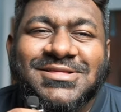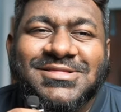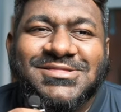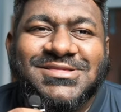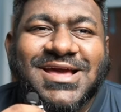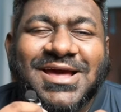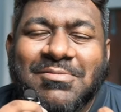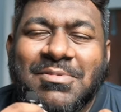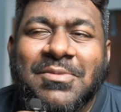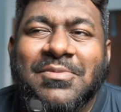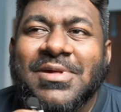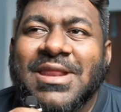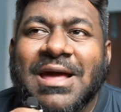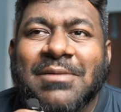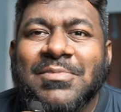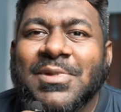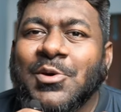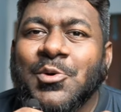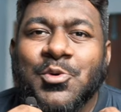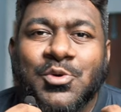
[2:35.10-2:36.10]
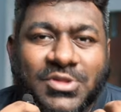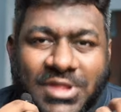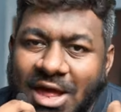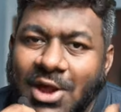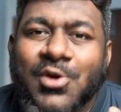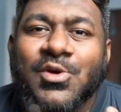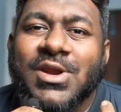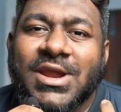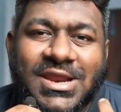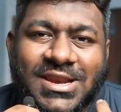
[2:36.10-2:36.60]
যার ব্যাপারে আপনার কোনো
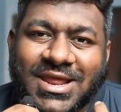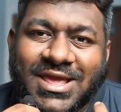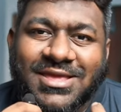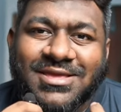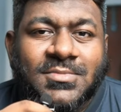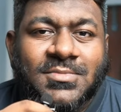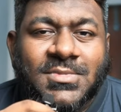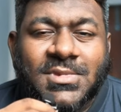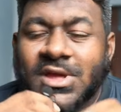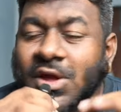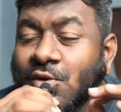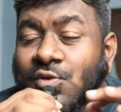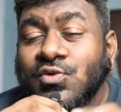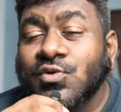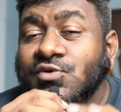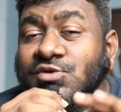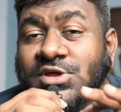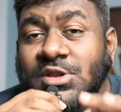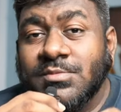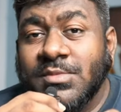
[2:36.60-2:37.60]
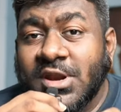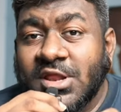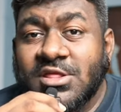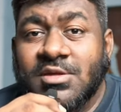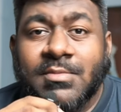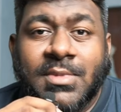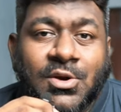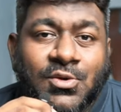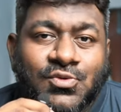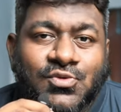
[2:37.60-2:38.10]
ধারণাই নেই কারণ সোশ্যাল
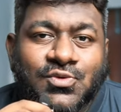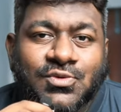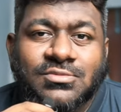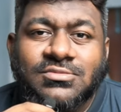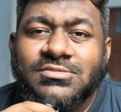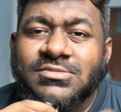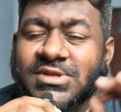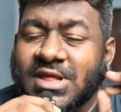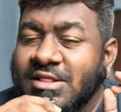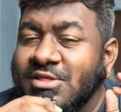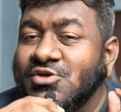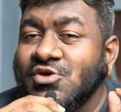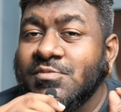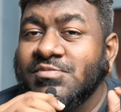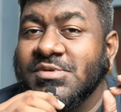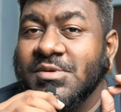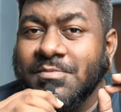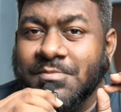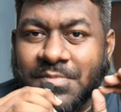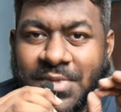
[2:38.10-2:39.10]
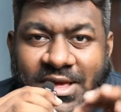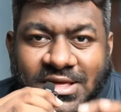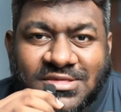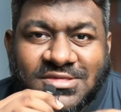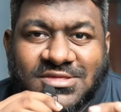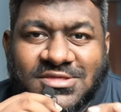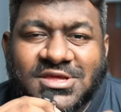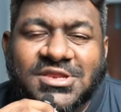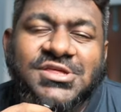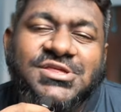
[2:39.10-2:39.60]
মিডিয়াতে মানুষজন তাদের সবচেয়ে
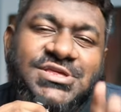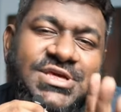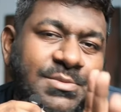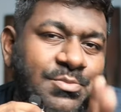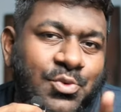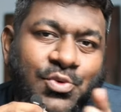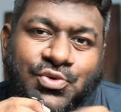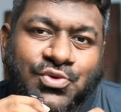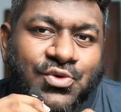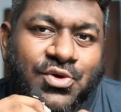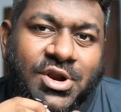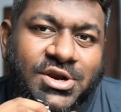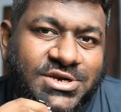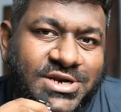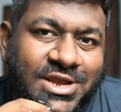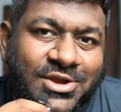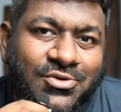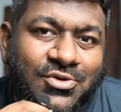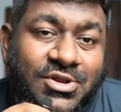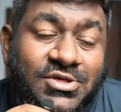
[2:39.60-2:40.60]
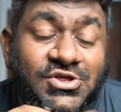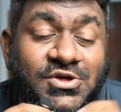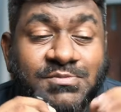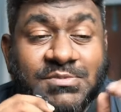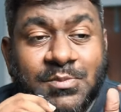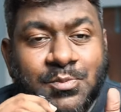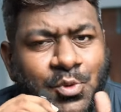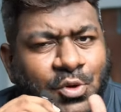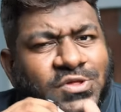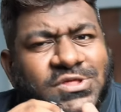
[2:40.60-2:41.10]
বেস্ট জিনিসটাই পোস্ট করা ট্রাই করে
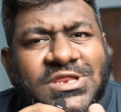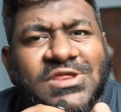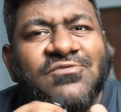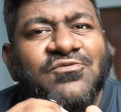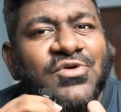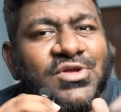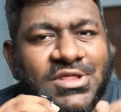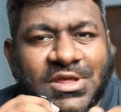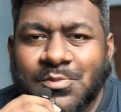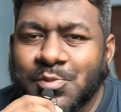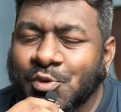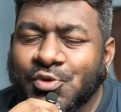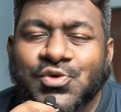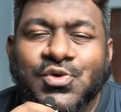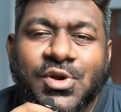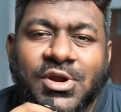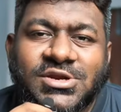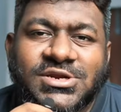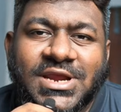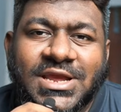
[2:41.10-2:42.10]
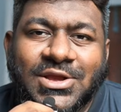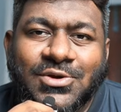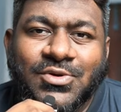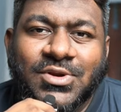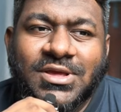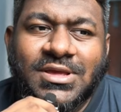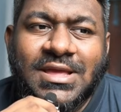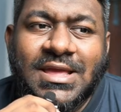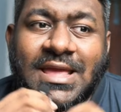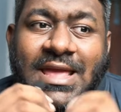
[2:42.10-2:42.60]
সবচেয়ে পজিটিভ ওয়েতেই পোস্ট করা ট্রাই
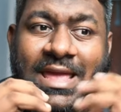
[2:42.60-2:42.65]
করে